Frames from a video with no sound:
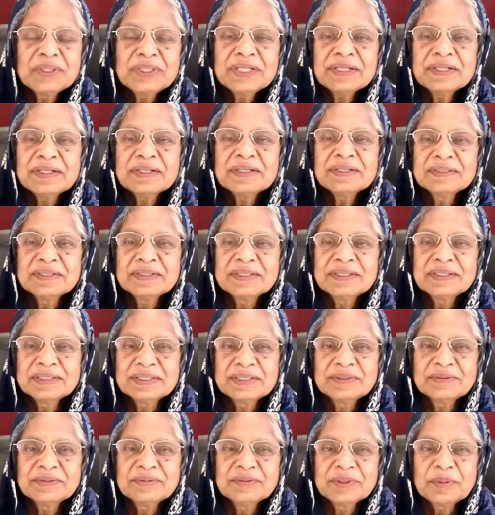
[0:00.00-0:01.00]
पुट
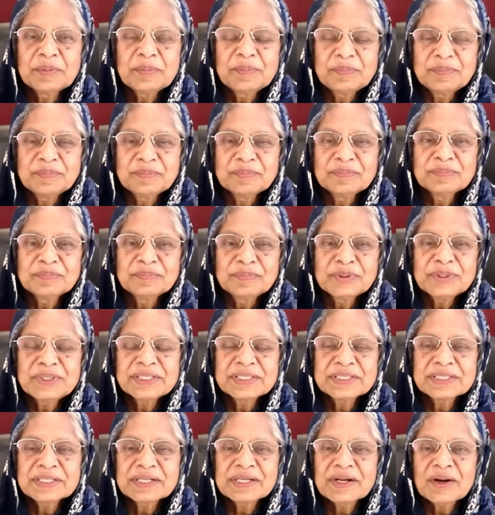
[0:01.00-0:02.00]

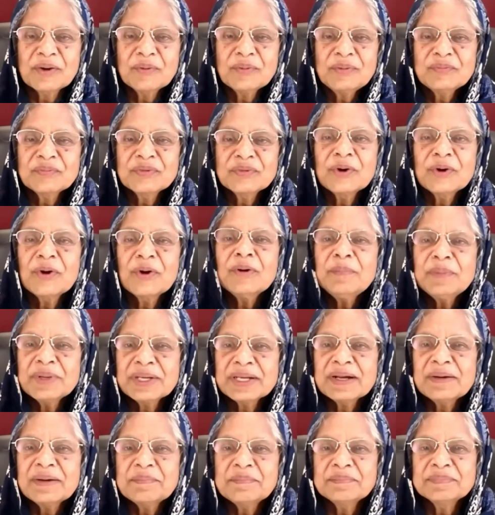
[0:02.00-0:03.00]
पुट इन द ग्राउंड वी ऑल
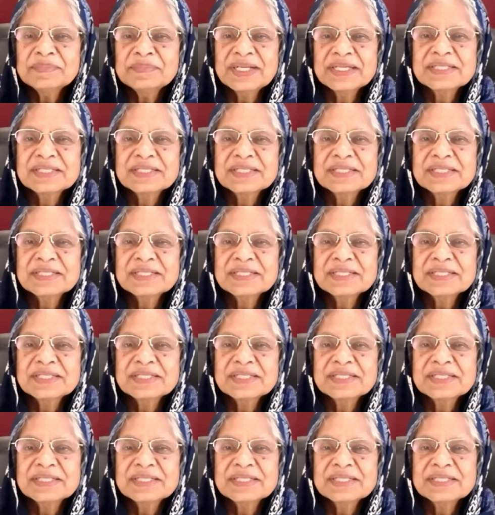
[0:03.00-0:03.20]
बिकम